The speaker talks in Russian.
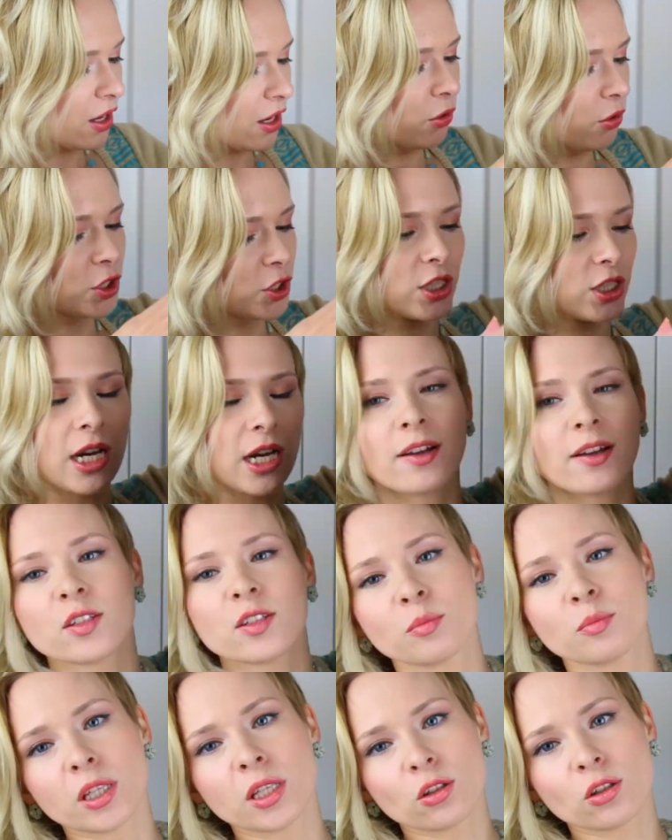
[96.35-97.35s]
Очень
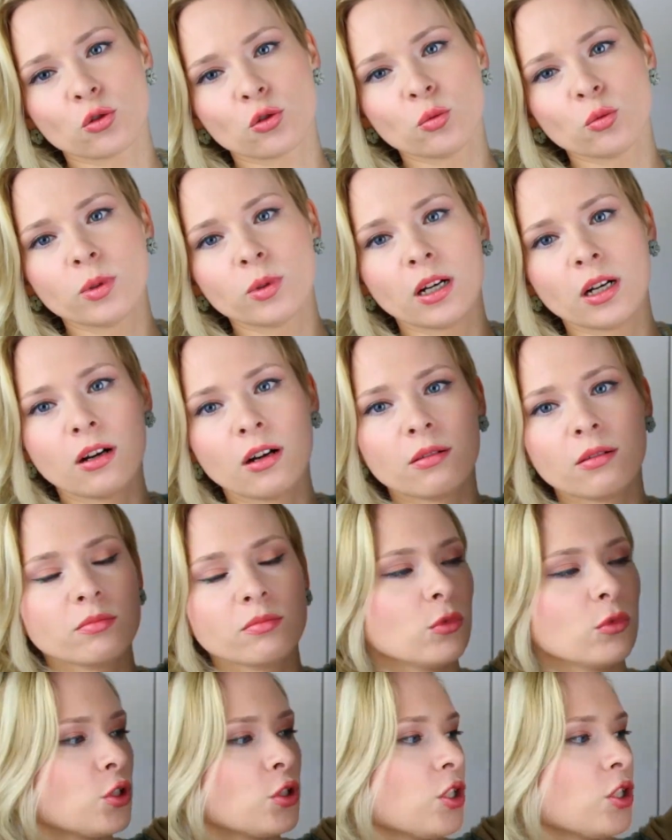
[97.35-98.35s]
нравится мне эта сумка,
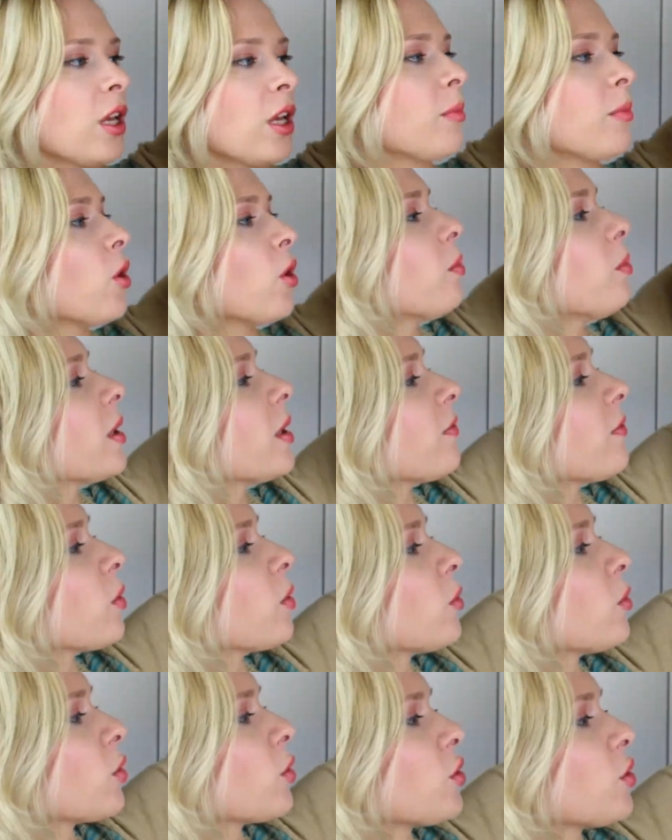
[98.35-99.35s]
очень объемная, в нее
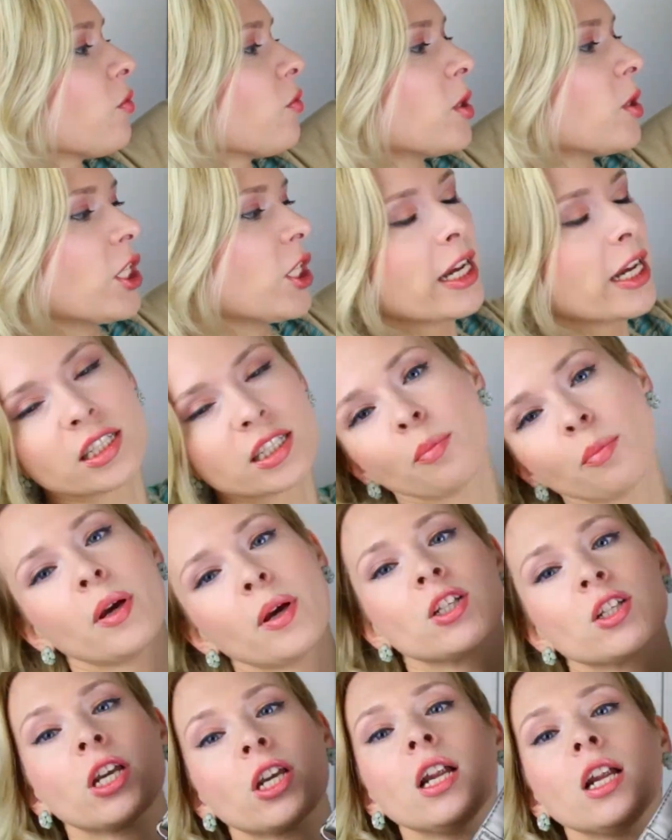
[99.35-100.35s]
много чего вмещается.
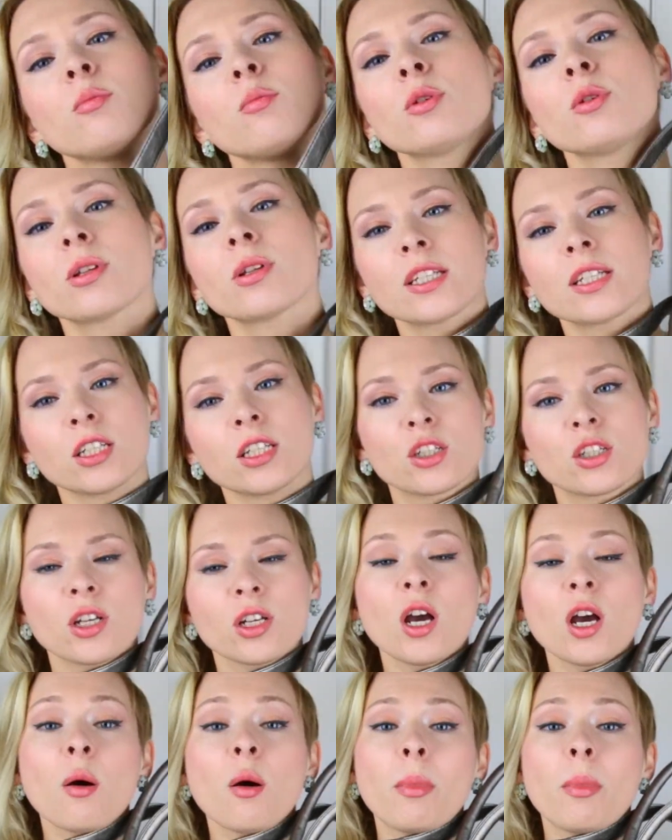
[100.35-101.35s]
Опять же, я люблю носить
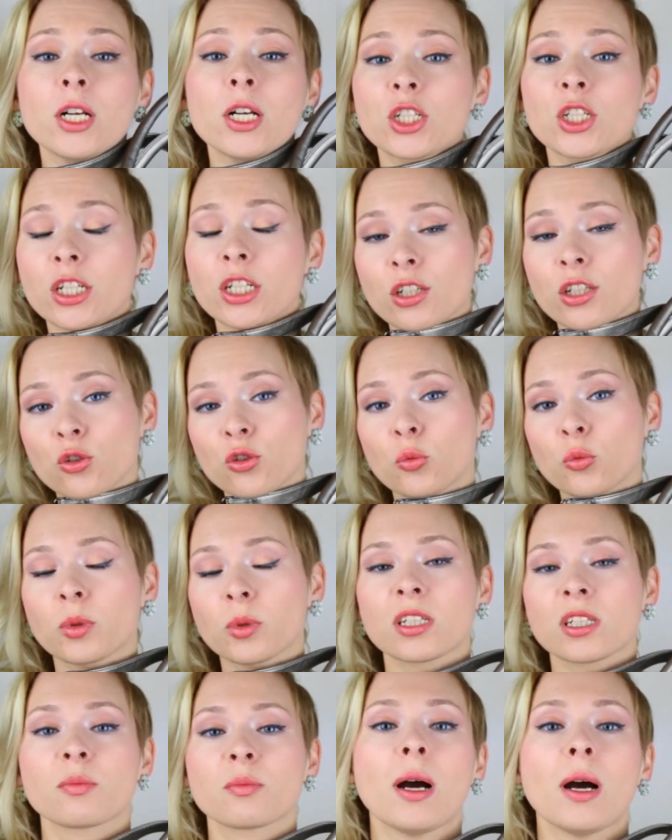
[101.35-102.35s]
большие
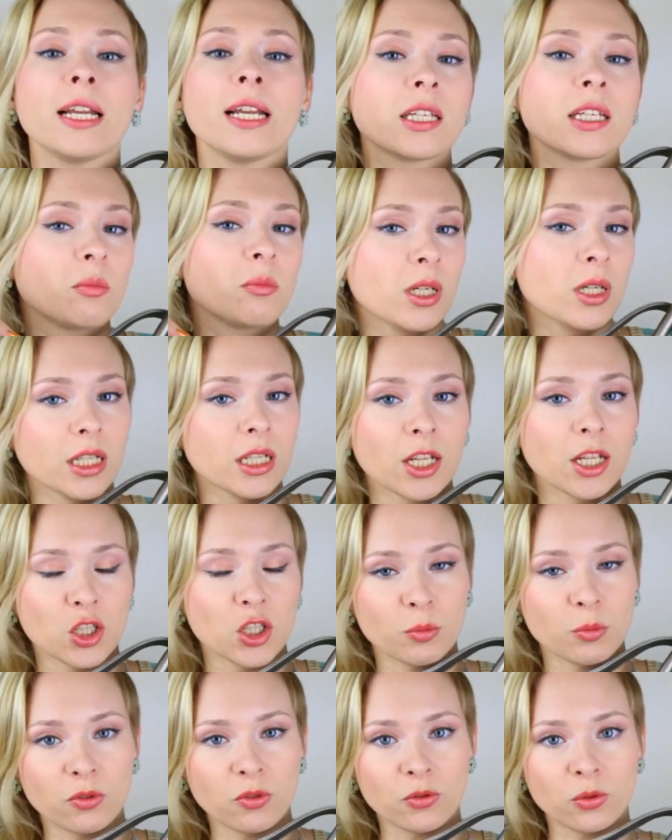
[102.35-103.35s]
сумки с маленькими
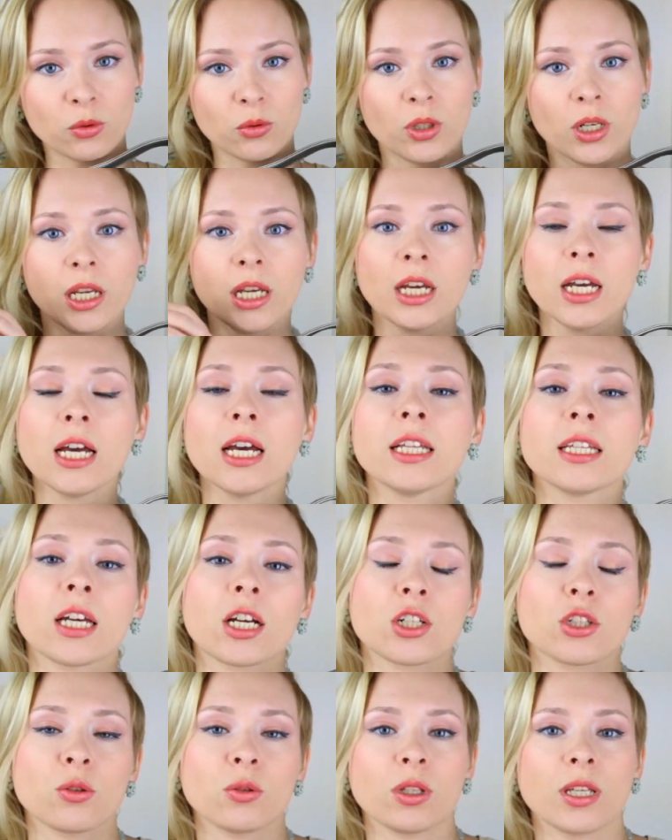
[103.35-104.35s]
клатчами внутри,
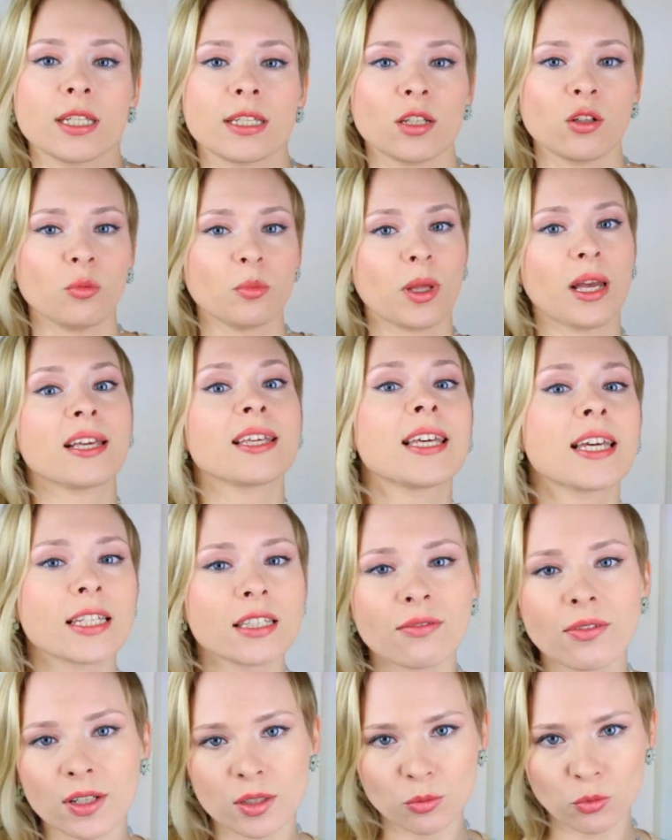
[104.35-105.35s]
так что если у меня
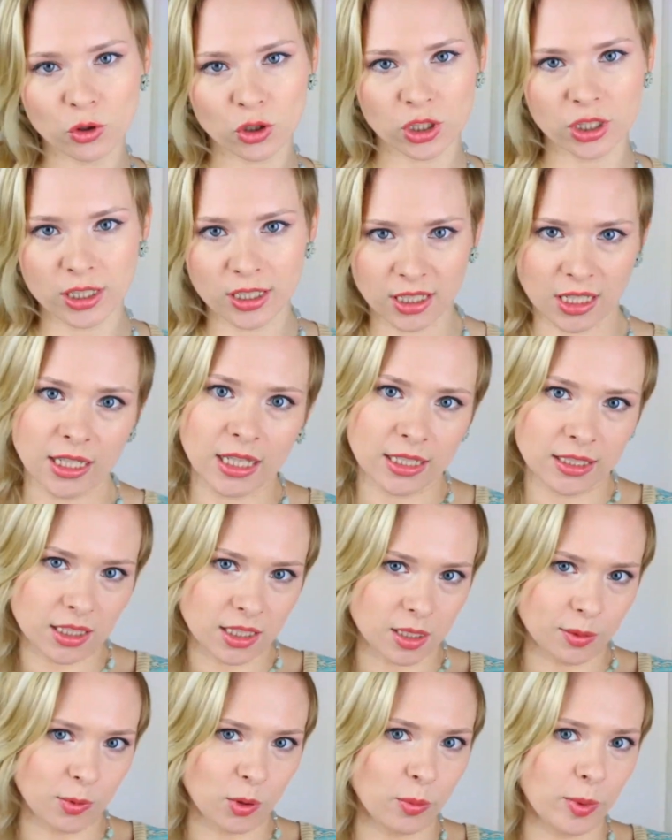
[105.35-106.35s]
есть возможность не
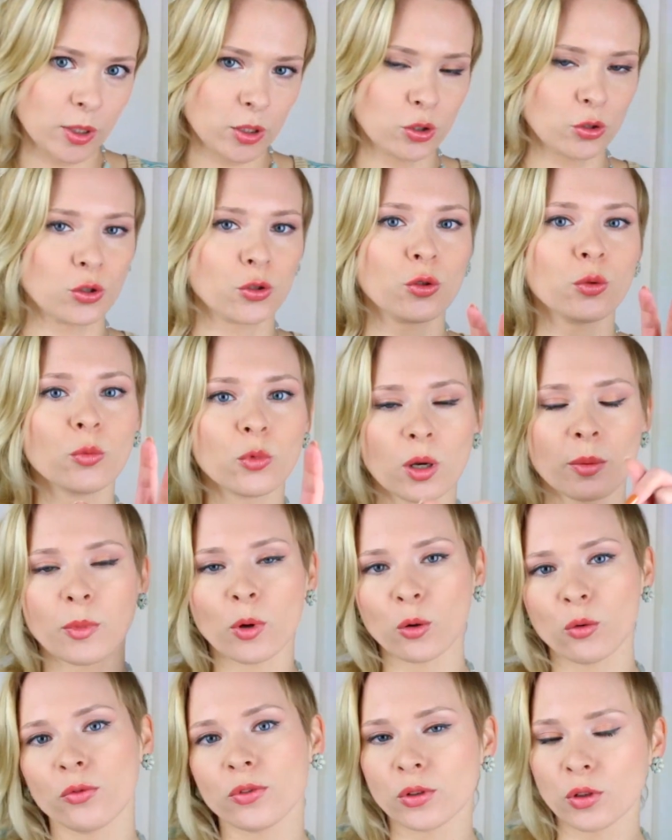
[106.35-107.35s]
носить с собой большую сумку, я
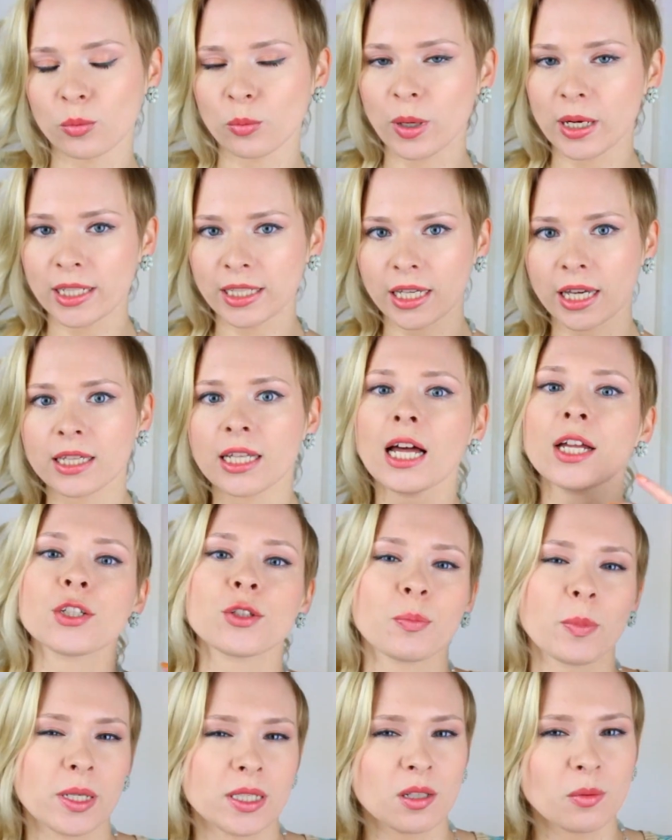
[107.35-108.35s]
могу вынуть маленький
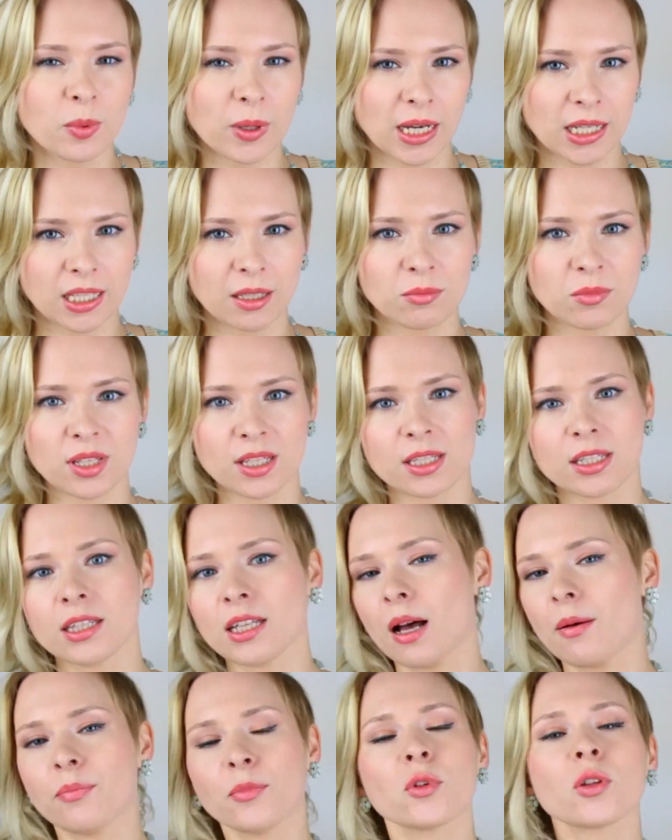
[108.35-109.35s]
клатч, пойти по каким-то
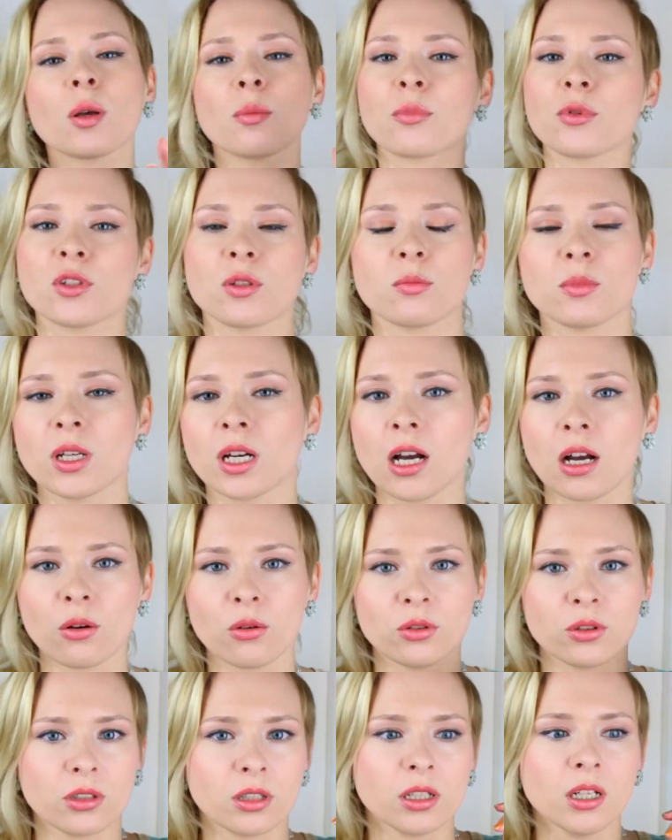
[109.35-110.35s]
делам, ну, допустим, на
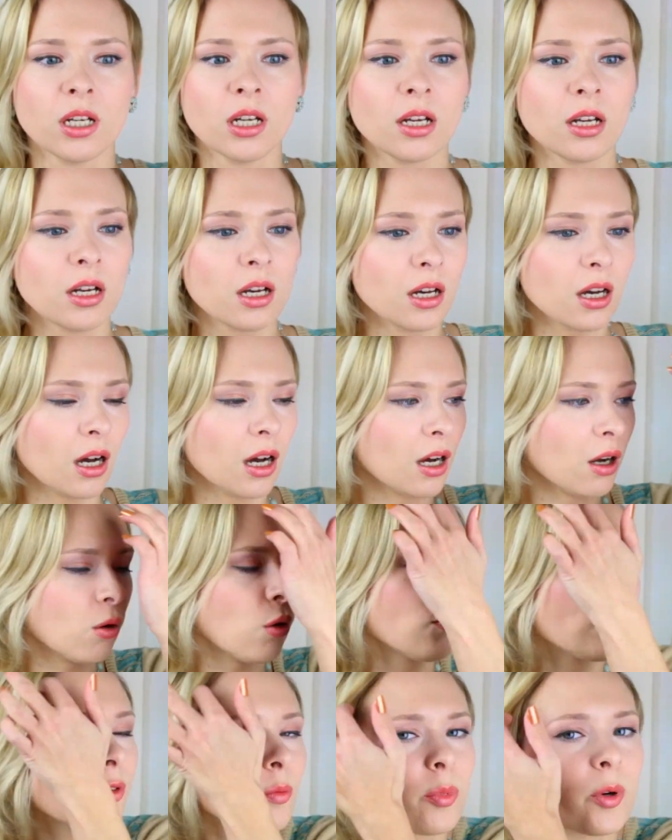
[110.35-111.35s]
какой-то а,
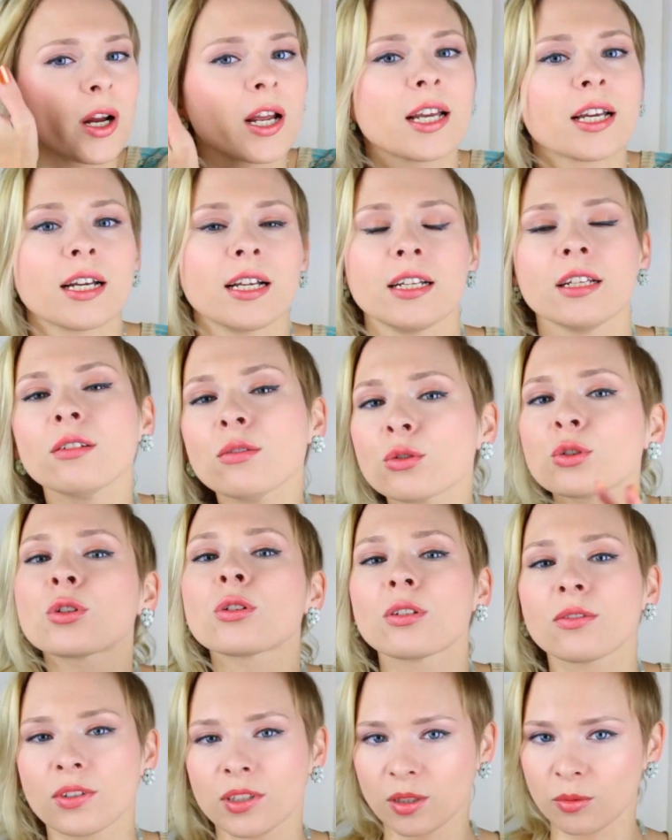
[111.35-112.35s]
кофе-брейк или, ну,
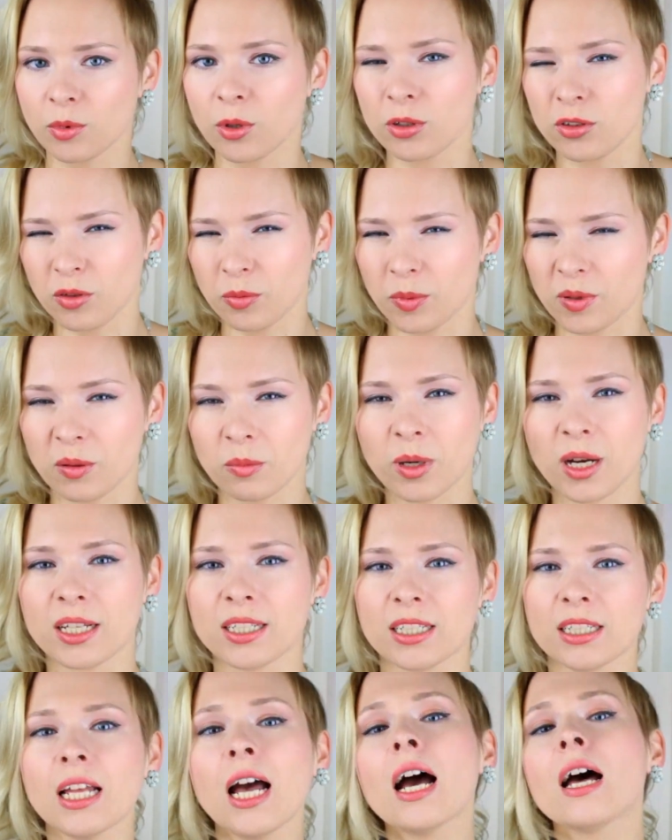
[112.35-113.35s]
что-то в этом роде, вы
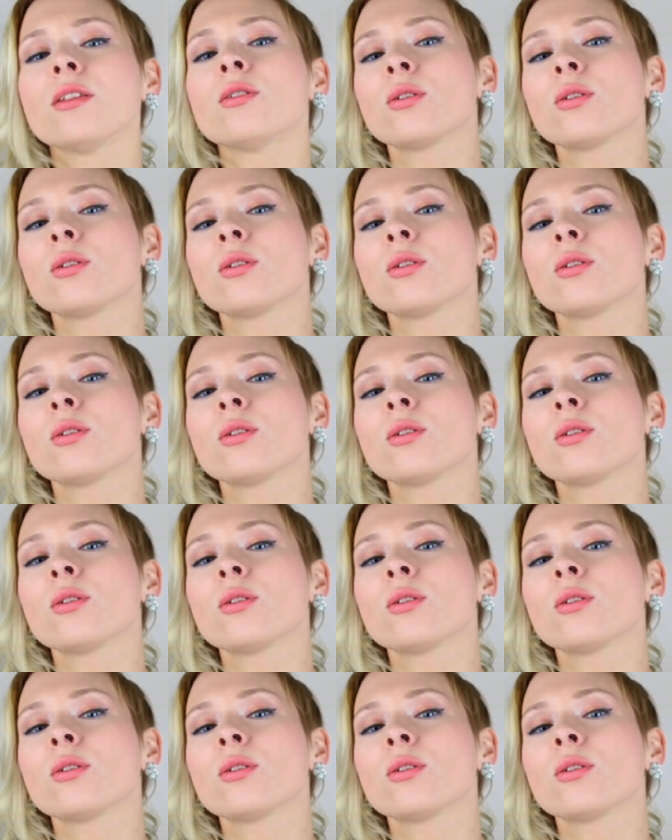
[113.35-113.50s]
понимаете, да?